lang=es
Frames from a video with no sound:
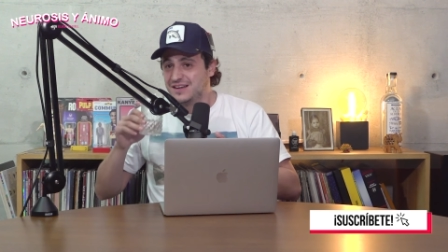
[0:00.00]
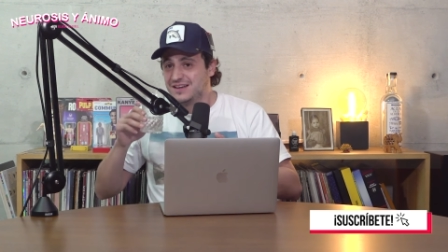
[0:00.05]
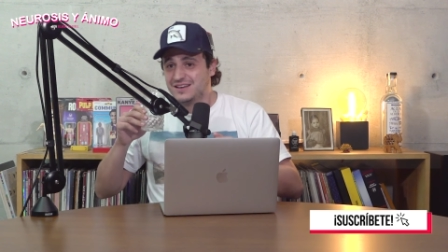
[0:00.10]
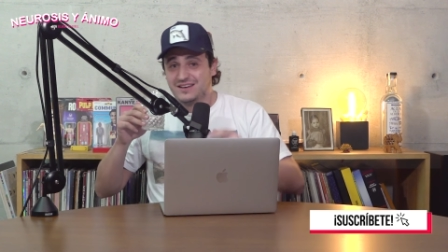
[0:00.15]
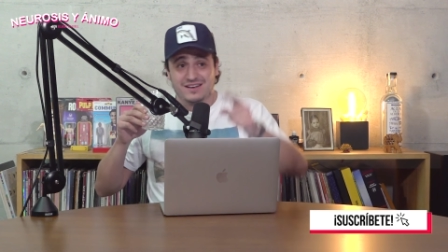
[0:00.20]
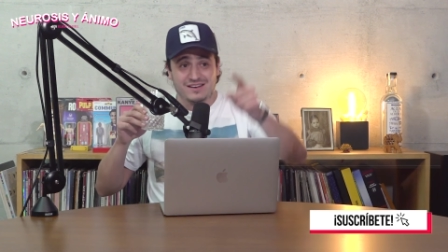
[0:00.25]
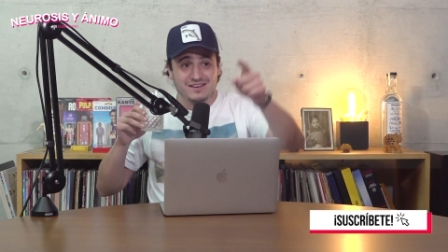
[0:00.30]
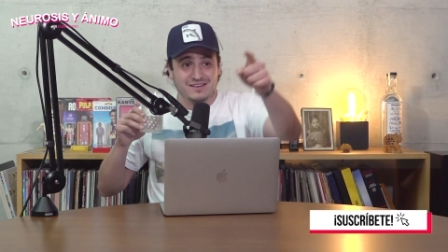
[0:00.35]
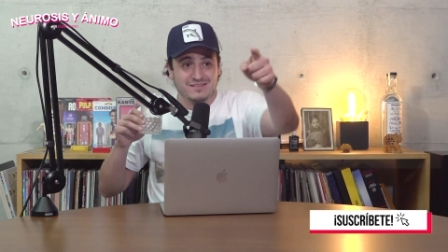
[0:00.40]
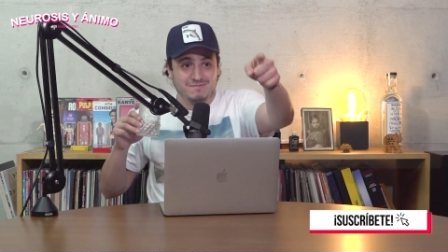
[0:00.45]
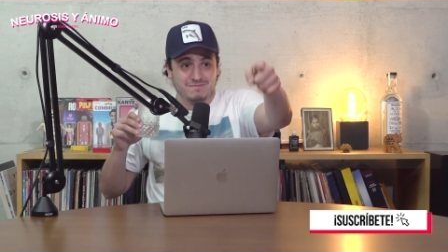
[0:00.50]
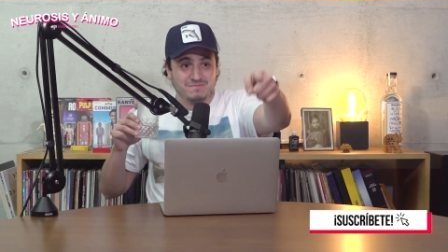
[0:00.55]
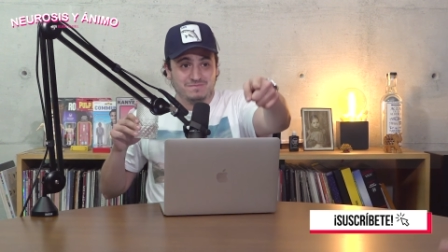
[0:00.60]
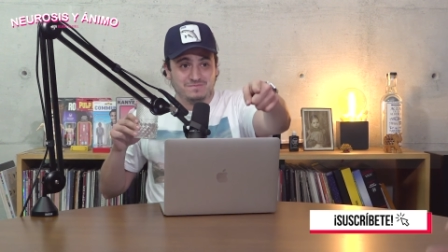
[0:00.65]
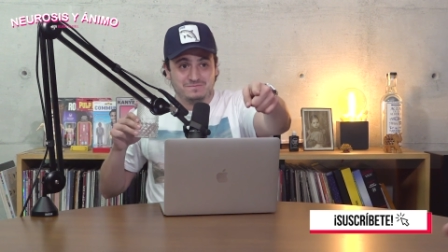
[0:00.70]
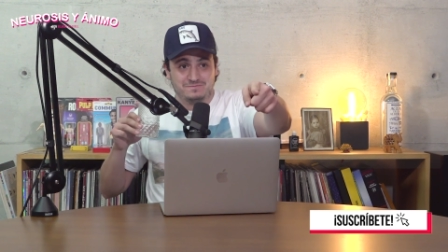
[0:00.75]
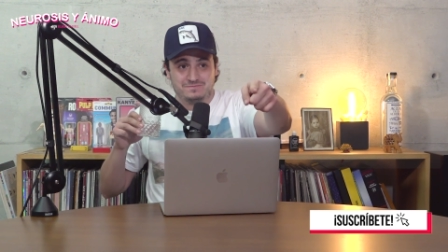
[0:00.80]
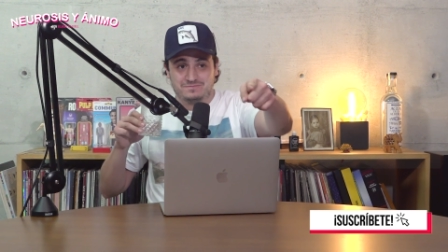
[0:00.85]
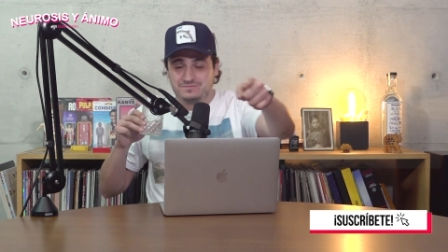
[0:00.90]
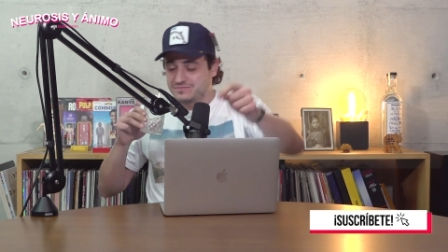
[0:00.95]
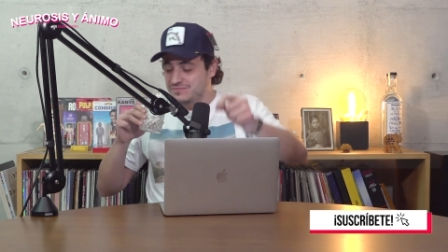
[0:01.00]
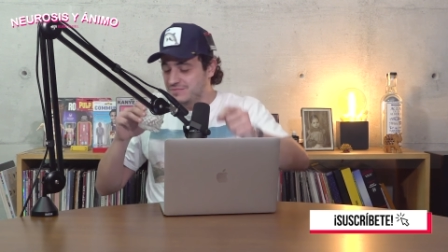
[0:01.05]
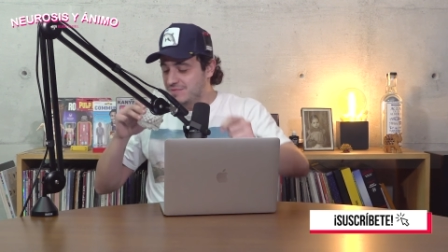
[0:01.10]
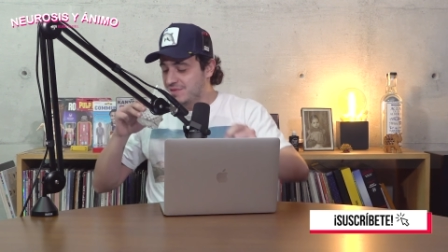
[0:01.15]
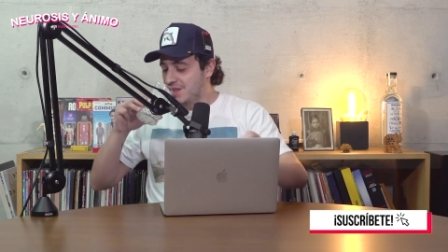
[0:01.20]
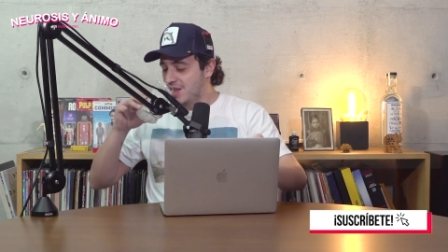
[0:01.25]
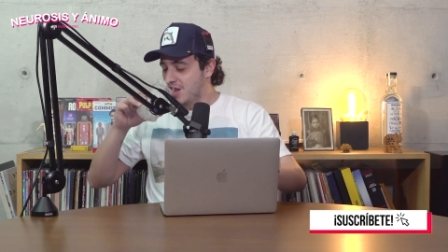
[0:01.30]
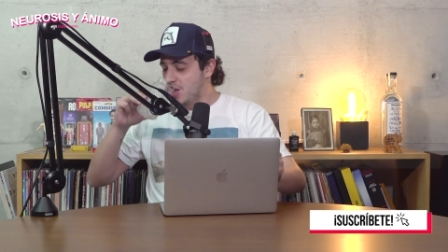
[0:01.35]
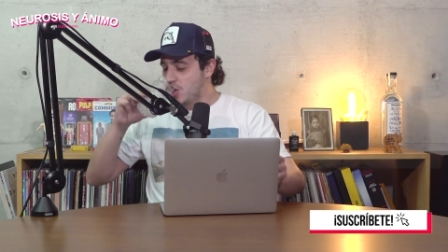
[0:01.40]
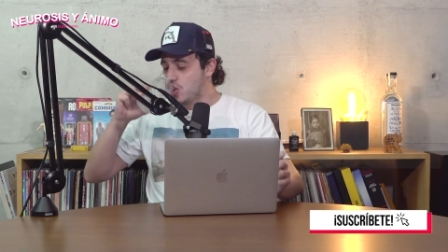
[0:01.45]
Ahorita me quedé pensando
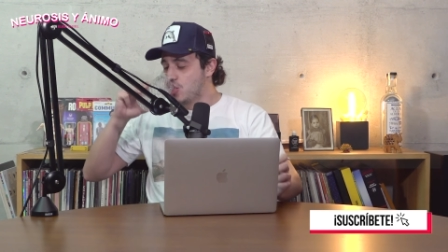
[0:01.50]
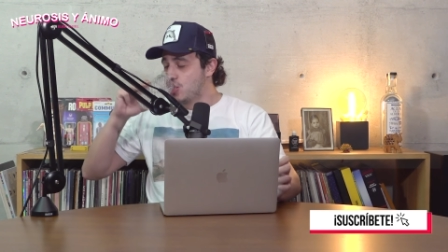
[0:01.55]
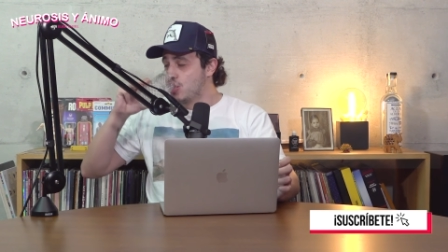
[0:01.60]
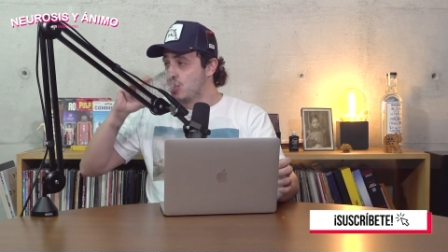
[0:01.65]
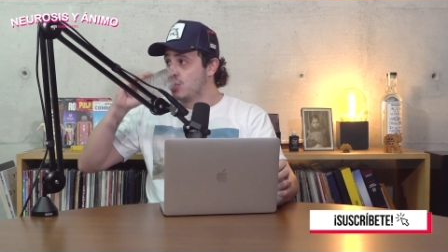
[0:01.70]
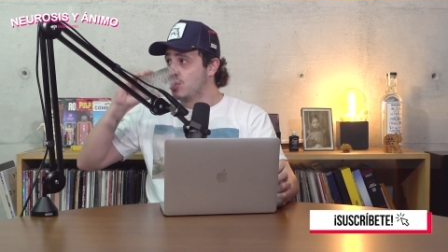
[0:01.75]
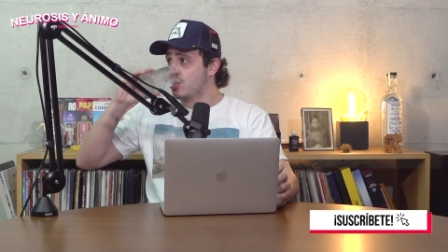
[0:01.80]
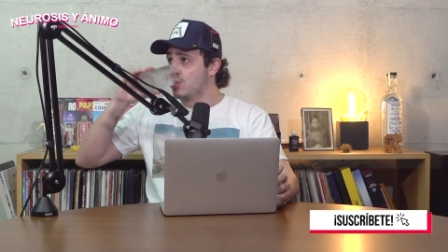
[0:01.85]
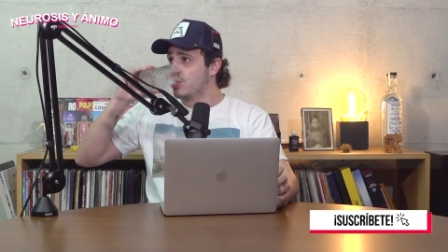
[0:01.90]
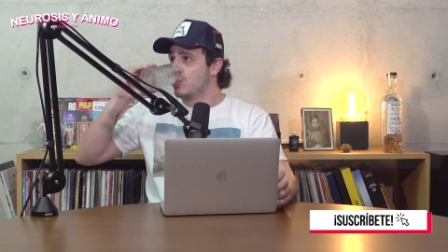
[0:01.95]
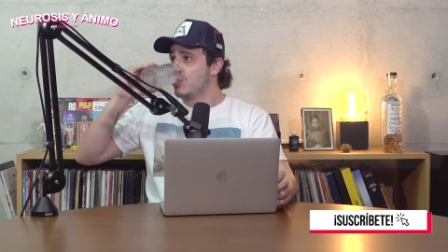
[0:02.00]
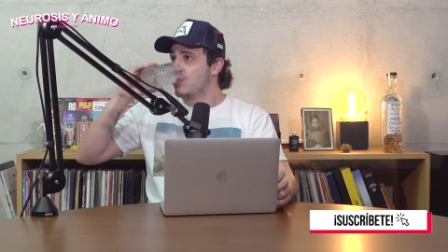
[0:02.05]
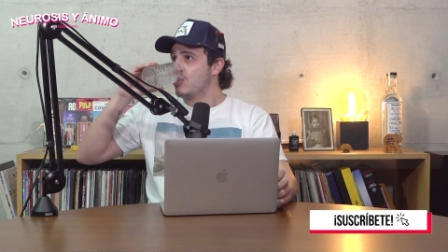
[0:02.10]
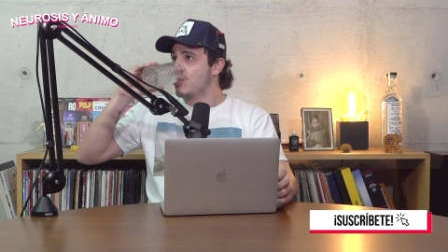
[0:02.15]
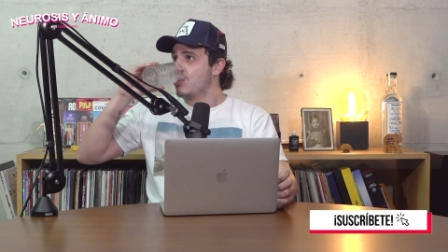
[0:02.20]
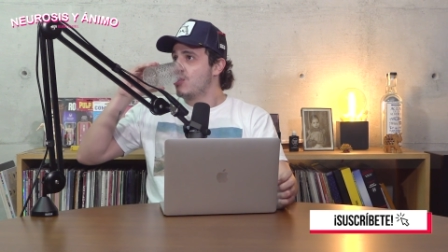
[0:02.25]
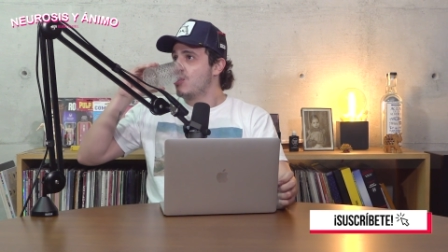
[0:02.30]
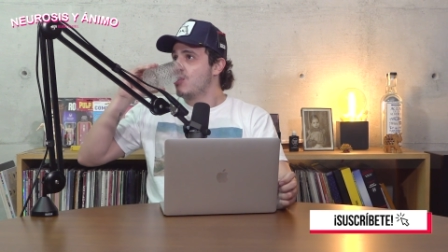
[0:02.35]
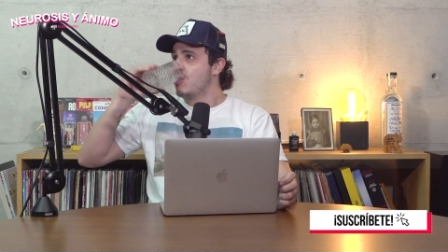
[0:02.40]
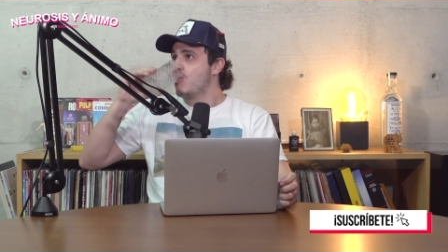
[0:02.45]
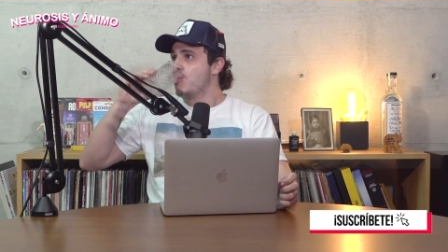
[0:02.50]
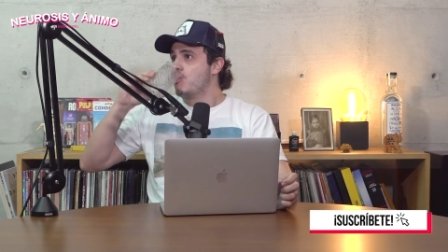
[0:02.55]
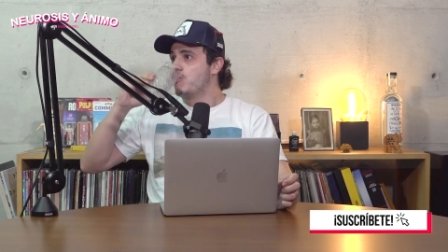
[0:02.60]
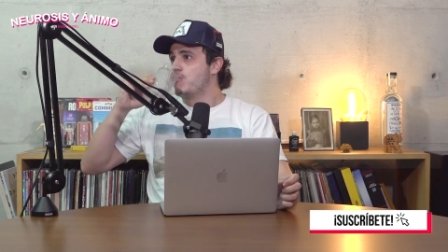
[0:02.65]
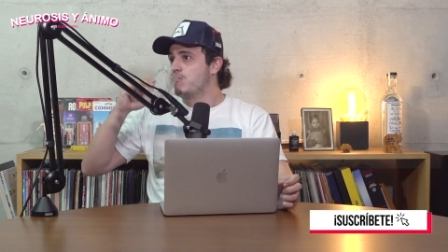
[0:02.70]
de la catedral.